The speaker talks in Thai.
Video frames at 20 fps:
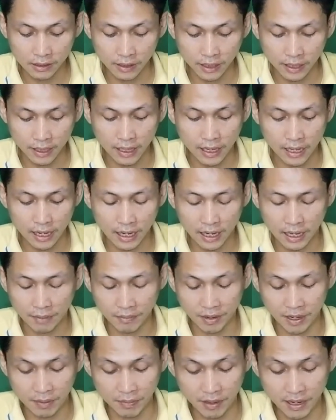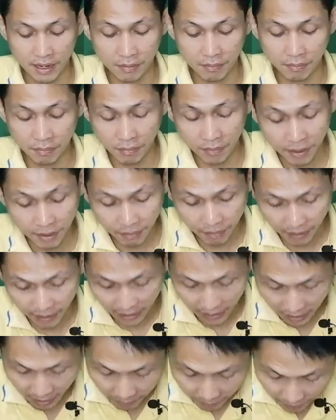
ใช้งานนะครับ อันนี้ไม่ได้ครับ